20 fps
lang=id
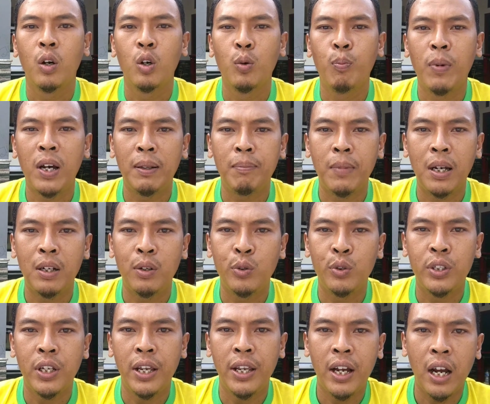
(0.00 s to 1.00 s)
umat
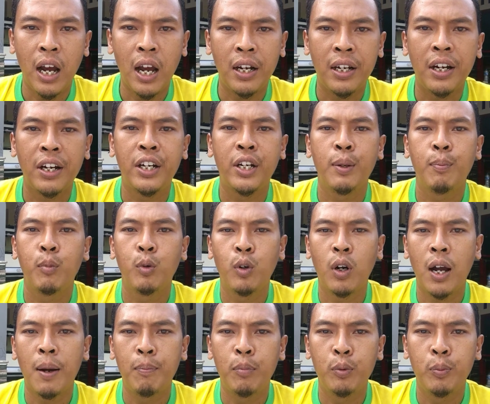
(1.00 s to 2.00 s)
manusia yang ada di
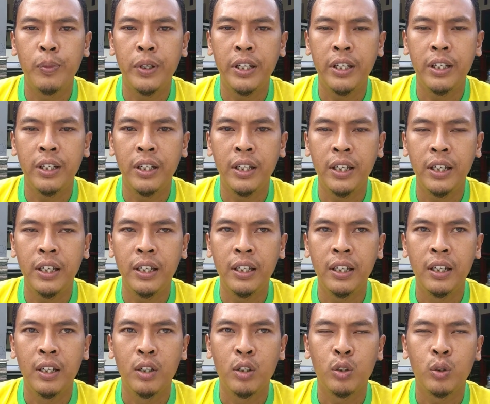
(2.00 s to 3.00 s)
muka bumi ini,